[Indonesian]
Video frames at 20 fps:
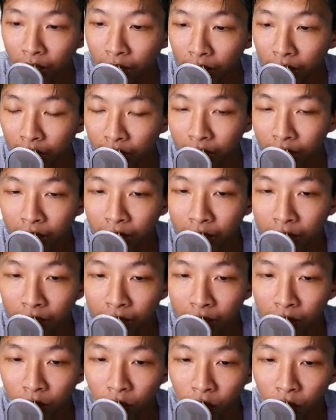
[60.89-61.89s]
Oke, okay,
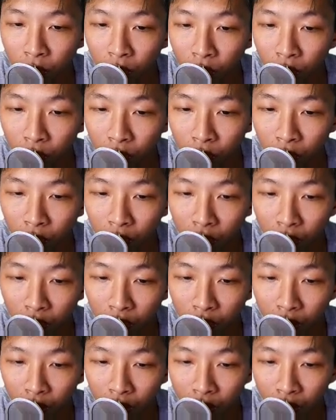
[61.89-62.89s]
ini
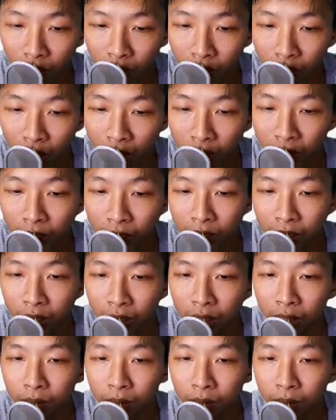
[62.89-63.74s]
dulu uh,